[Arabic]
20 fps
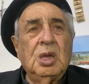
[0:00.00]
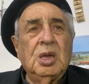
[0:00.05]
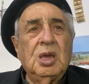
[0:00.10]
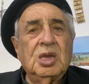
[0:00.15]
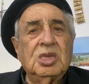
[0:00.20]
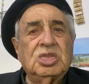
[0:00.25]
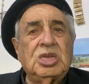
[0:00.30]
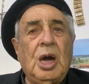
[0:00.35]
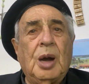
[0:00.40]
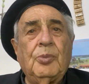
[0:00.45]

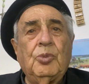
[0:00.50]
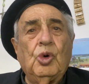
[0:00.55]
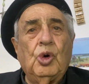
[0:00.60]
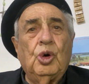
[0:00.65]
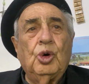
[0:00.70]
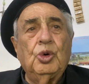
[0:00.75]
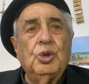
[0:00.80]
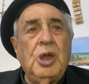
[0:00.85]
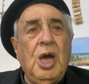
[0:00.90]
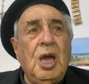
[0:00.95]
اذهبوا
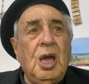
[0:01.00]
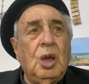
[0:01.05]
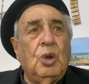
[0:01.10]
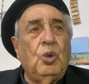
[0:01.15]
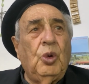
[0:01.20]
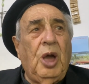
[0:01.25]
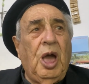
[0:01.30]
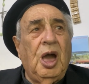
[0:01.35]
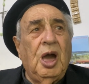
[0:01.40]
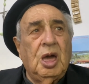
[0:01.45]
هناك
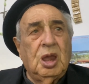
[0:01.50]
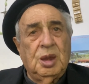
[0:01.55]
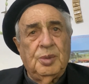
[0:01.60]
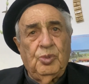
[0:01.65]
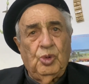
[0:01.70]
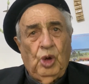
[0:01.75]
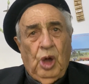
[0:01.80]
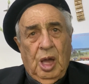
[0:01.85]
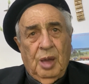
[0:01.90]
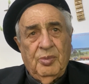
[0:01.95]

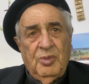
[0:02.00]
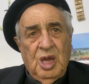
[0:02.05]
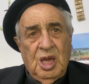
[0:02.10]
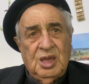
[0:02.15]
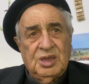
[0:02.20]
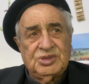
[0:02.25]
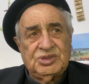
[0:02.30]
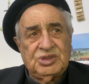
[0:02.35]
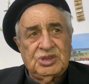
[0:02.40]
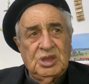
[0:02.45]
وحاربوا
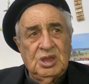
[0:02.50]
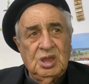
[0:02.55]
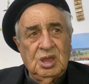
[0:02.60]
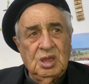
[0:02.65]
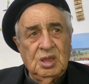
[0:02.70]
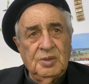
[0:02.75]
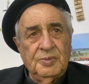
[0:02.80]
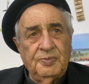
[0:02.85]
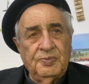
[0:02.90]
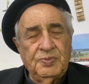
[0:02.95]
حماس
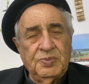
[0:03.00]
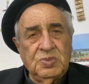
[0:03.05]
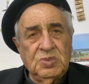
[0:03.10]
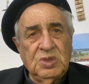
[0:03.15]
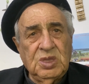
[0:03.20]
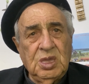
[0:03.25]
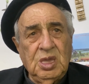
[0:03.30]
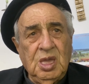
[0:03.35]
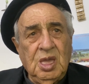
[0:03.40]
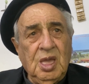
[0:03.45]

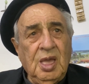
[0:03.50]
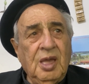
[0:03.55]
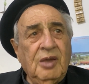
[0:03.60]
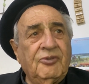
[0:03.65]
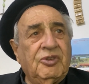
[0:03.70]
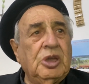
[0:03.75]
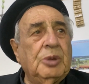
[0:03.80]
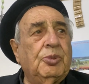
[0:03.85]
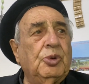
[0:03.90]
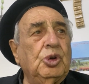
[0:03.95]

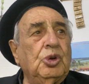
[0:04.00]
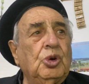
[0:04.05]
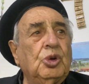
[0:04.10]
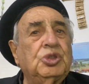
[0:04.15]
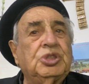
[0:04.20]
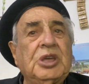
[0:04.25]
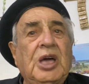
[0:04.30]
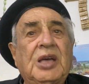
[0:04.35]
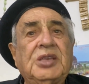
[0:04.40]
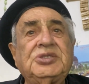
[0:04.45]
في
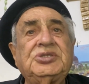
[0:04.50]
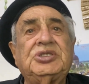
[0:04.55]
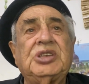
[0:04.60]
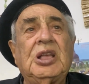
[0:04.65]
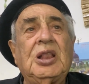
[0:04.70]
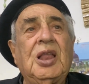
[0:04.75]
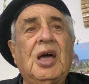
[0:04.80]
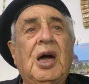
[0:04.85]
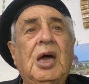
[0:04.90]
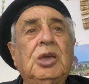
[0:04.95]
بيوت غزة
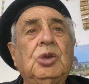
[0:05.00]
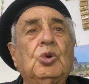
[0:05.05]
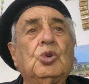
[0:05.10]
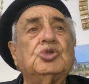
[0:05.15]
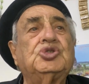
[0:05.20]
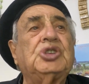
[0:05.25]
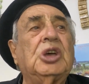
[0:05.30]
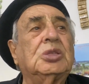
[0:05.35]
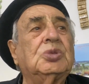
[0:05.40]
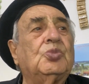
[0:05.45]
لا
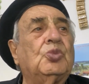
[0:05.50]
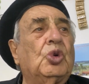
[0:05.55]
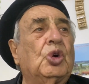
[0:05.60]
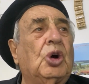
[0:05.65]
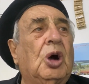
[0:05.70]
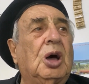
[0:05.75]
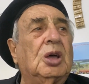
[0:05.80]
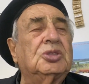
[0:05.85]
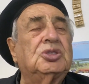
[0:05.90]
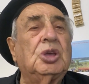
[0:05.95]
يوجد
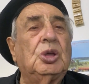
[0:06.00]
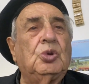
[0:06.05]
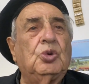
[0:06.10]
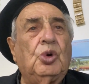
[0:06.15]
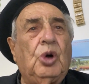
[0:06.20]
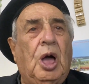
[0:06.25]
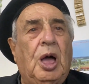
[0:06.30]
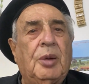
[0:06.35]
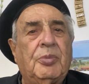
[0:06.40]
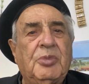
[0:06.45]

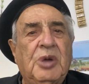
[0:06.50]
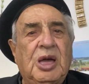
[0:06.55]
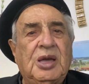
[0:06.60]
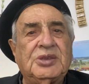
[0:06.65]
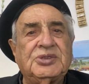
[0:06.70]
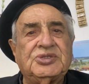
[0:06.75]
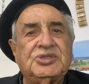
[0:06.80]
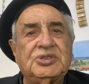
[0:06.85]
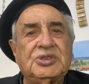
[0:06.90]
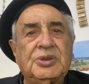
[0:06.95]
مقاتلو
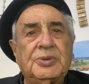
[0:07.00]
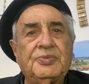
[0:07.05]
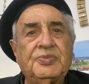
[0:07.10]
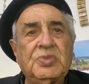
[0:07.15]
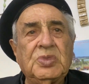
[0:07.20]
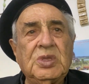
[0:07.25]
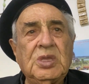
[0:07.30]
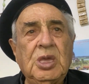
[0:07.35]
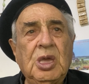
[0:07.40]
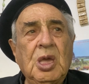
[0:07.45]
حماس
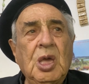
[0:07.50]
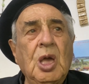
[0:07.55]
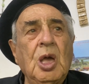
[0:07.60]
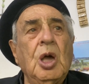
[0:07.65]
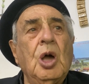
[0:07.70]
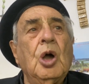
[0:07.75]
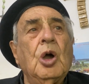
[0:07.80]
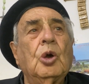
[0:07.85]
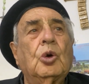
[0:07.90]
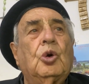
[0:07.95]

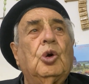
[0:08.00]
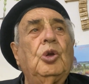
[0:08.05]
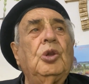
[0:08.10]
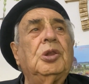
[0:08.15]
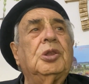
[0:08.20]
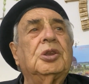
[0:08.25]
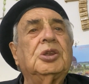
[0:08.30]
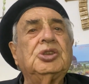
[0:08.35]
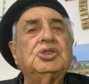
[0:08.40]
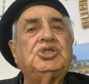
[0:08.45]

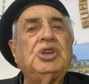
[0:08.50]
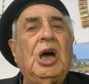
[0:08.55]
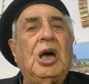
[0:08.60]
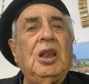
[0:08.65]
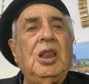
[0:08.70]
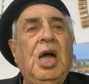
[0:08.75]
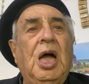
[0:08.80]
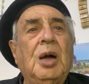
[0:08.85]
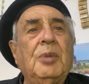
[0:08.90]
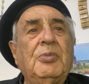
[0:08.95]
كل
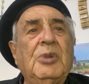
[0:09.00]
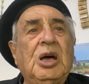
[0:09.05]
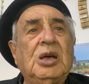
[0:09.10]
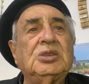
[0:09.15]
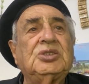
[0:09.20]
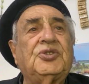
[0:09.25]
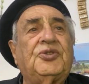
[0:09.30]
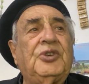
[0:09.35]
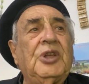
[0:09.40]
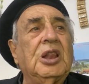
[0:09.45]
رجال
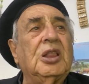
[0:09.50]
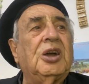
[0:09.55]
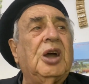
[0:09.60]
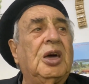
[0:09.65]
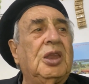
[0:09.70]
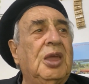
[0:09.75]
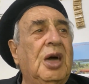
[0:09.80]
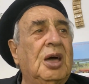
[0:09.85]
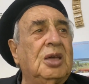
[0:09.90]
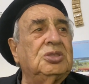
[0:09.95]
حماس في
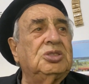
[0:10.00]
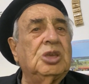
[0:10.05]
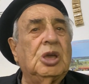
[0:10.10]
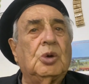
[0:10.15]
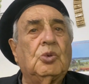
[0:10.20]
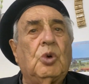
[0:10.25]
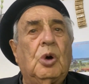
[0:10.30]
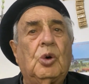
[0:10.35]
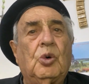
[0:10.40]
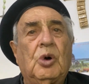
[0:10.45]

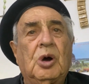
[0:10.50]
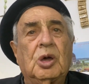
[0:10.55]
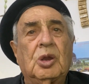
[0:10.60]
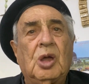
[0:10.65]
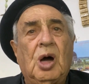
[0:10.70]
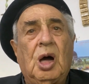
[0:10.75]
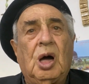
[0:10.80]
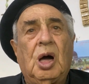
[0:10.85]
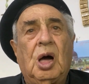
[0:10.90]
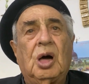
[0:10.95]
الخنادق
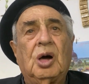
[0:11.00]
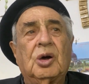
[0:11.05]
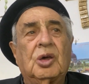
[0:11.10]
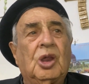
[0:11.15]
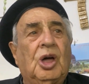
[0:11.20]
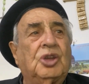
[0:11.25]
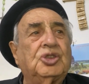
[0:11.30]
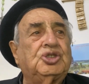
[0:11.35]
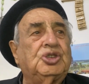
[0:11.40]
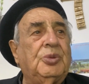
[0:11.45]
ووراء
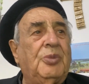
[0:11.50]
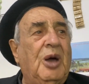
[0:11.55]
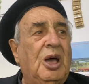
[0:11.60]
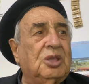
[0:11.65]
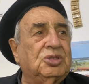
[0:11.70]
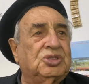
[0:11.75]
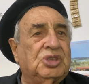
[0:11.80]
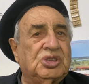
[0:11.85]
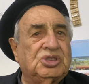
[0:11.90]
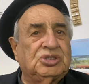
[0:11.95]

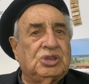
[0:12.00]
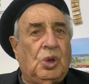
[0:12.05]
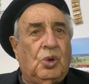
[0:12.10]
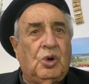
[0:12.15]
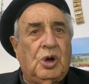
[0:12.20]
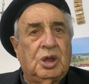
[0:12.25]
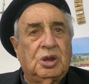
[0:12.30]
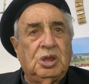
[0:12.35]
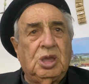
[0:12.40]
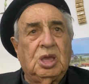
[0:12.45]
راجمات
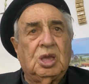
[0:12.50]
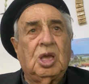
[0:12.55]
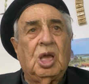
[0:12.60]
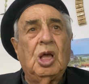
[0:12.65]
الصواريخ